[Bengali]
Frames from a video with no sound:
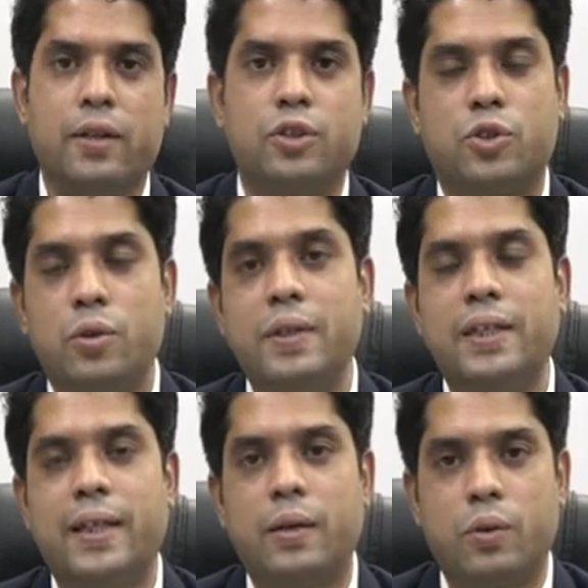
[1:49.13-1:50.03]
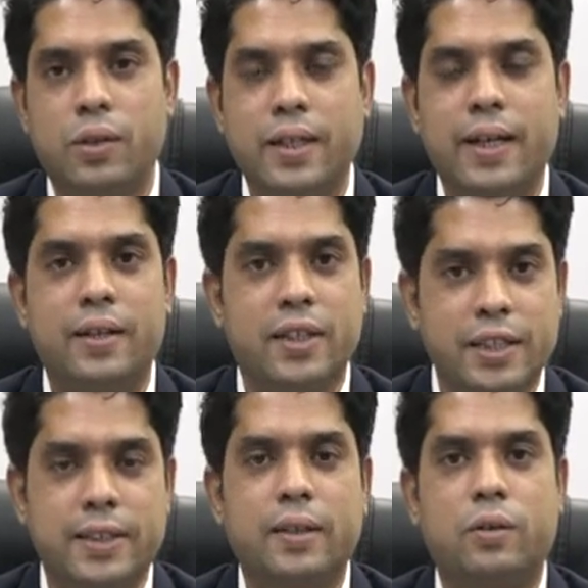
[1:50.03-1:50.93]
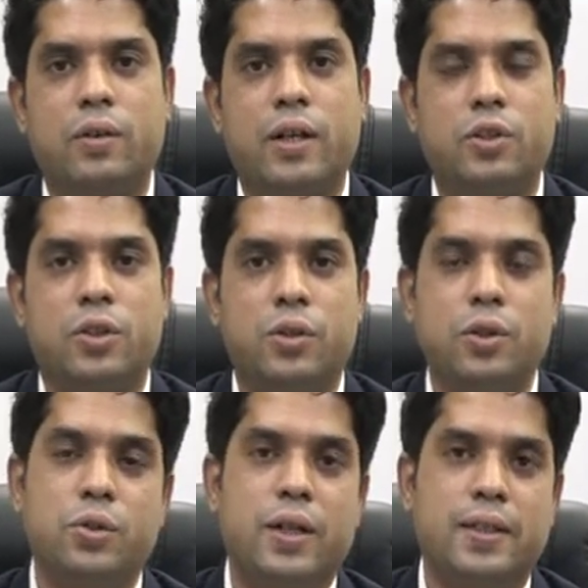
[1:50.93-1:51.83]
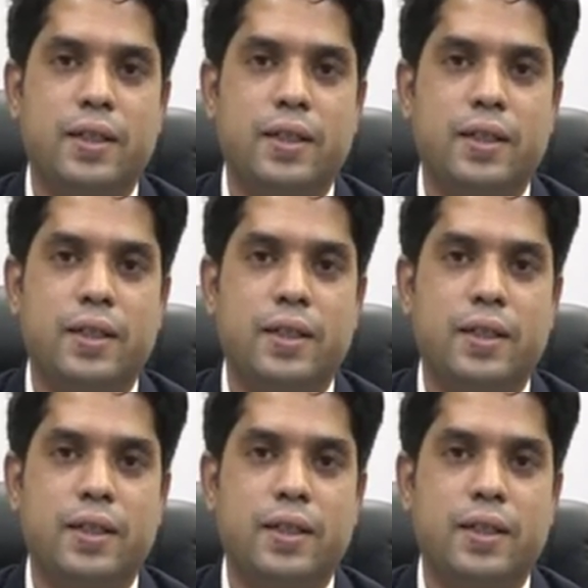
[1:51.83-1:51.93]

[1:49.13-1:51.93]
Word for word: শ্রমিকদের অধিকার নিশ্চিত করার জন্য দুই